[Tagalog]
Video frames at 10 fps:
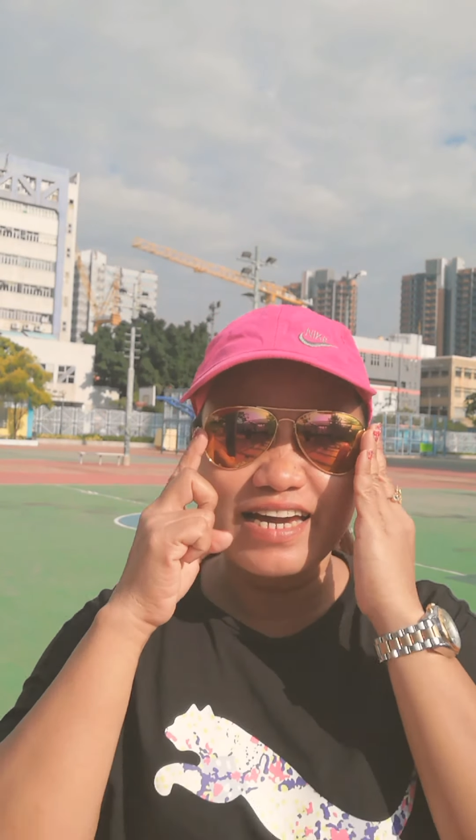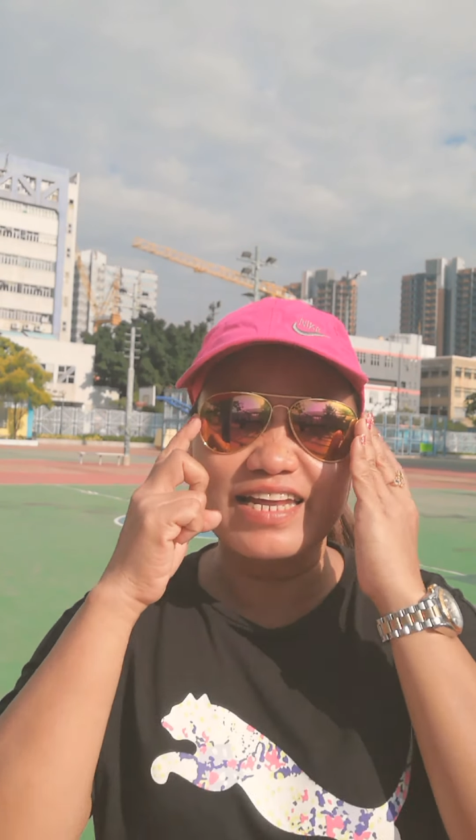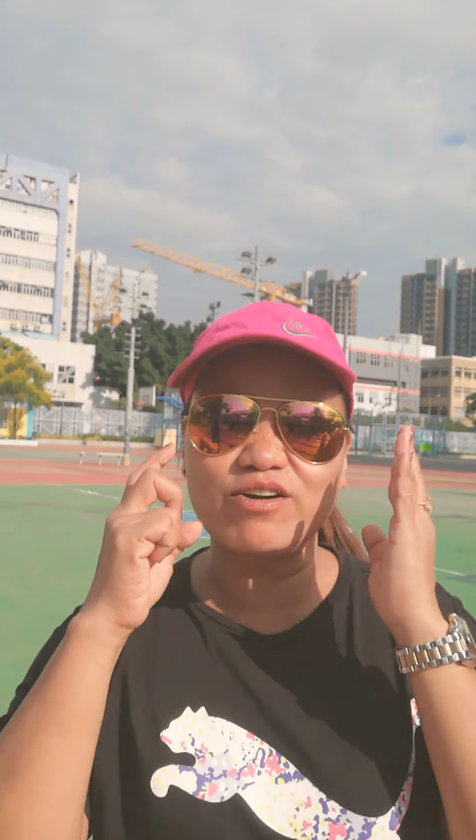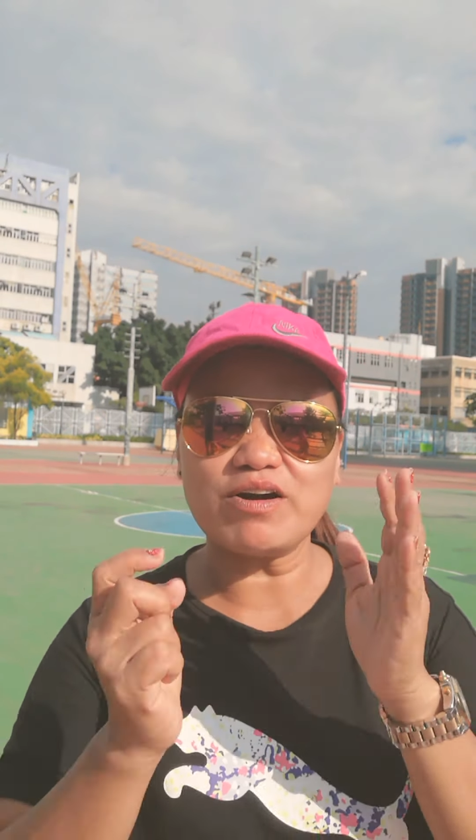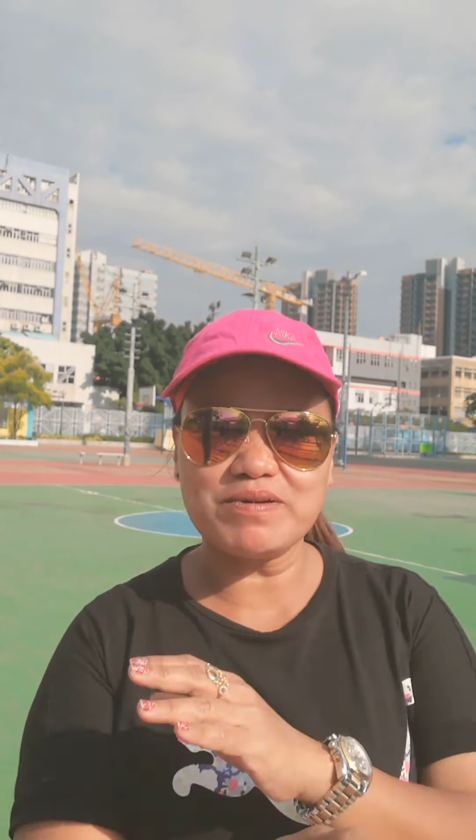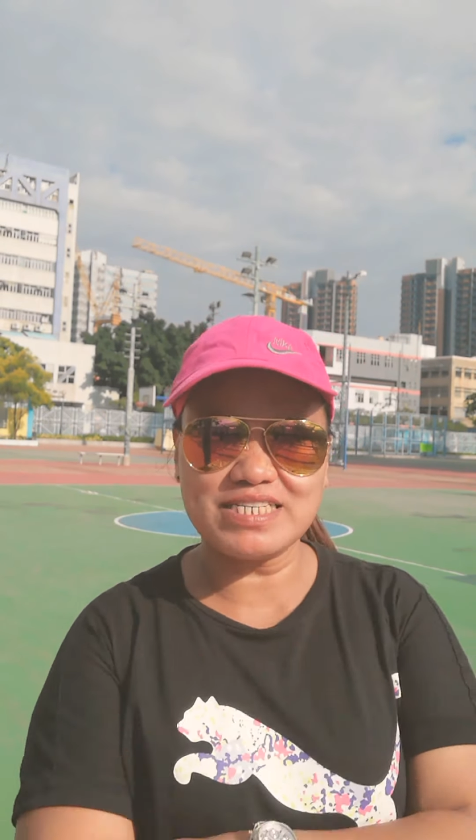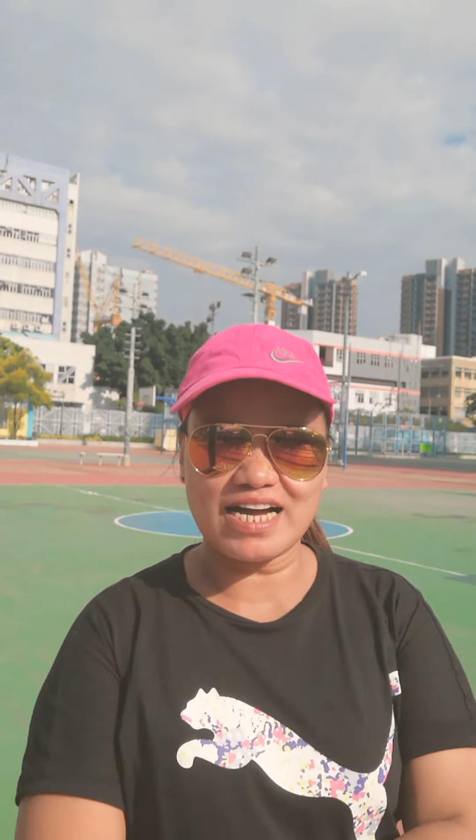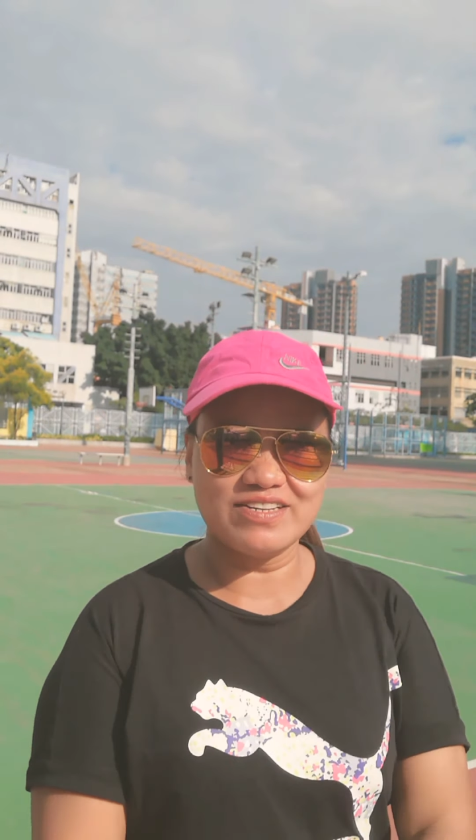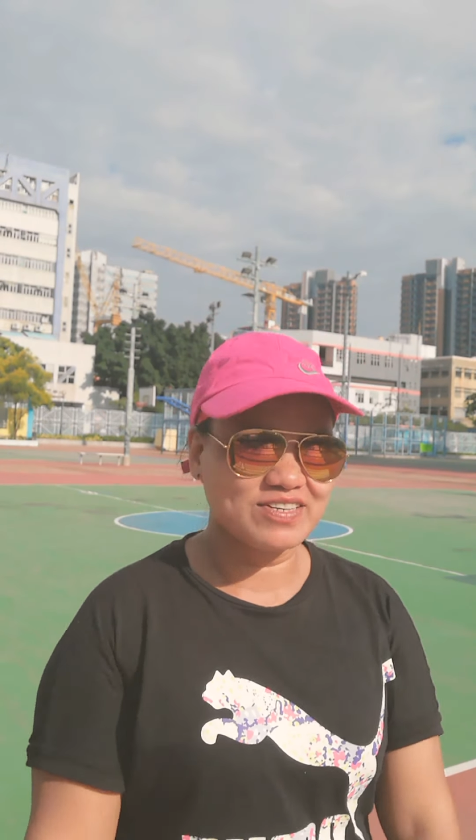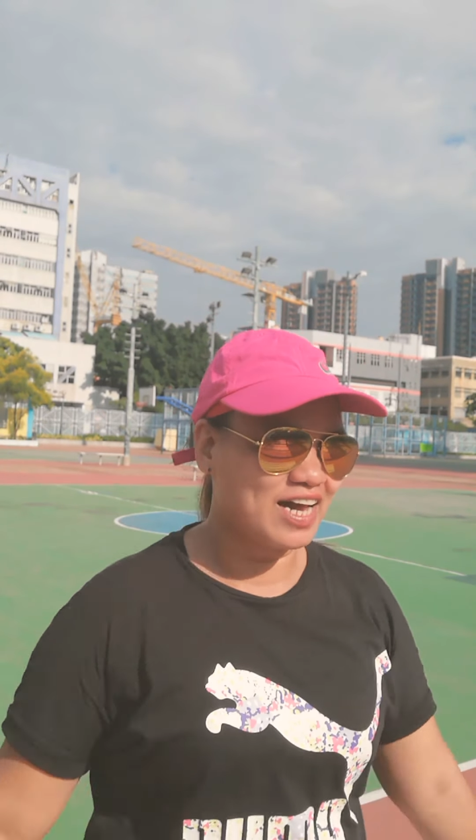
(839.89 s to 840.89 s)
Hindi ako
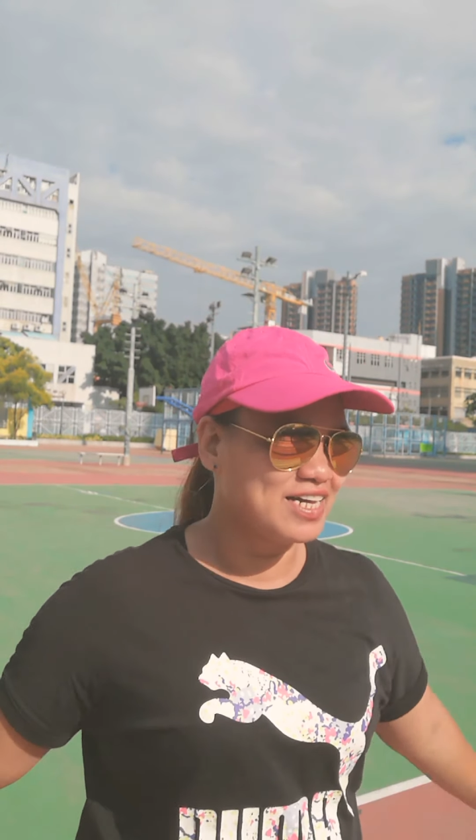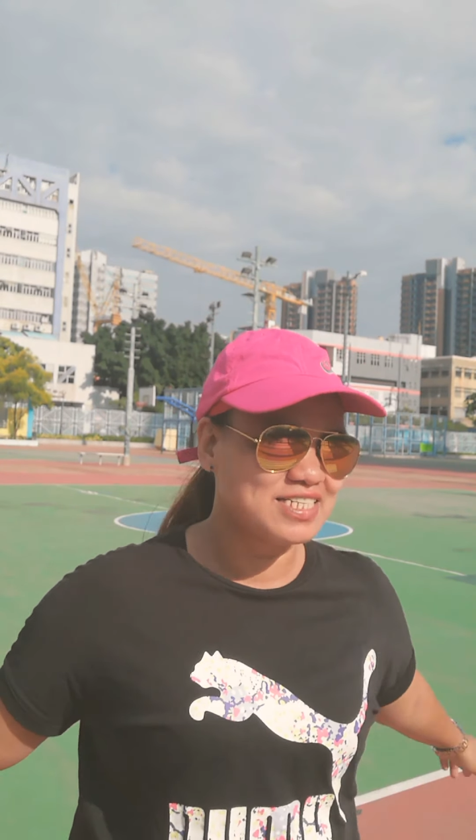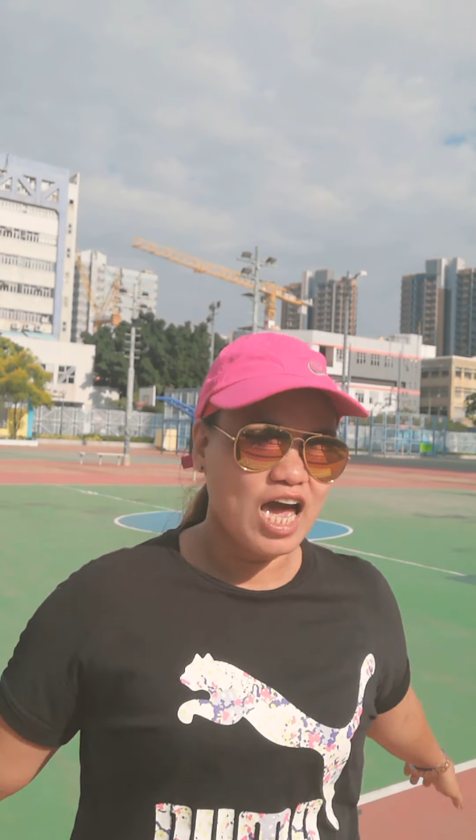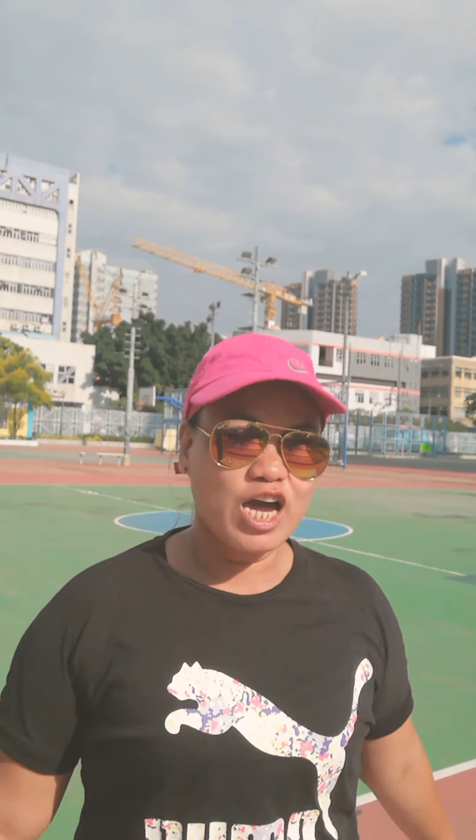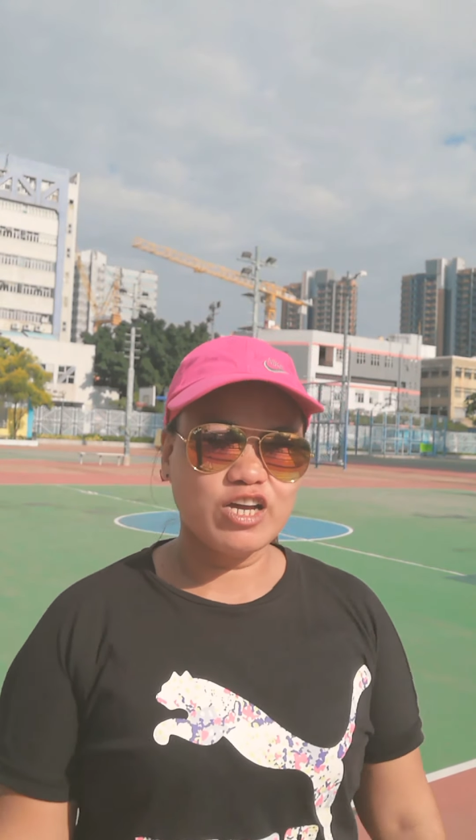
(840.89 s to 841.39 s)
kabisado, guys.